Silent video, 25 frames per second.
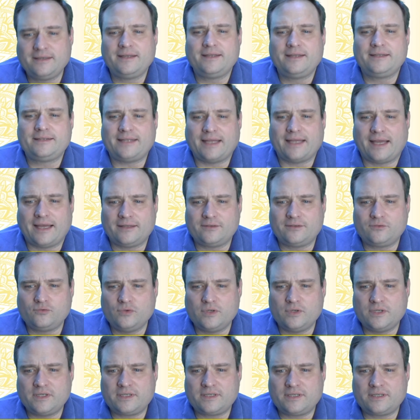
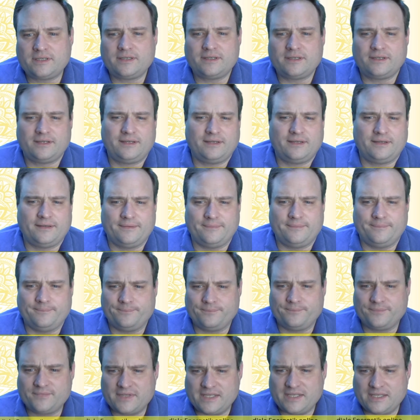dadurch
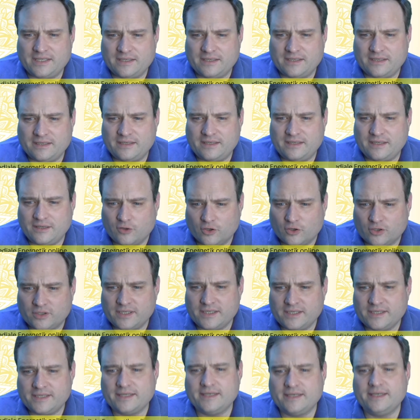ähm, die, die
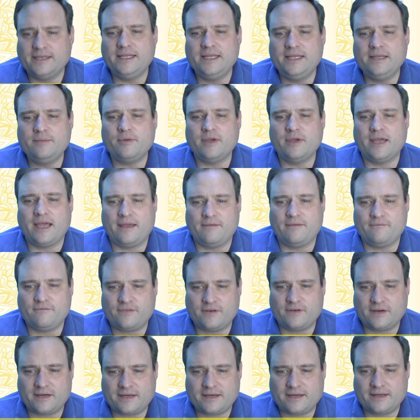göttliche Liebe
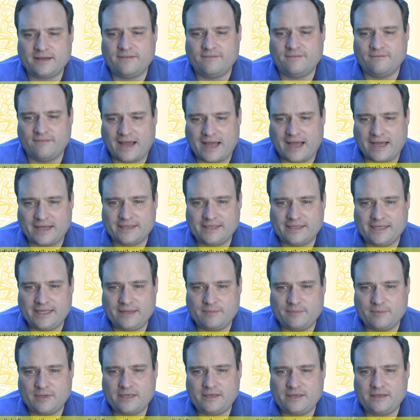einfach
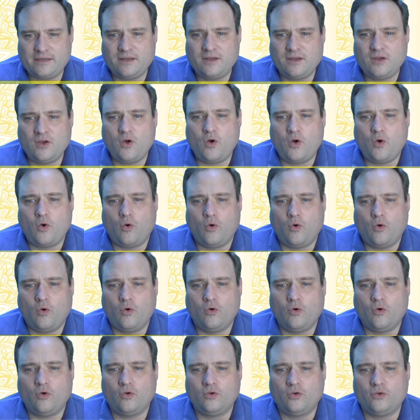wahrnehmen
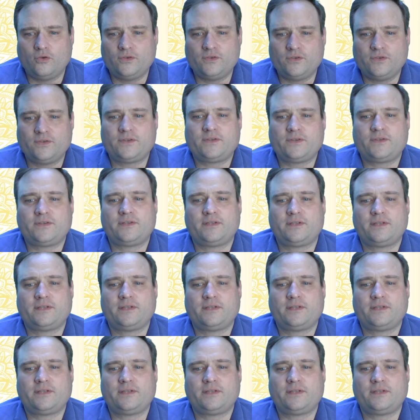und,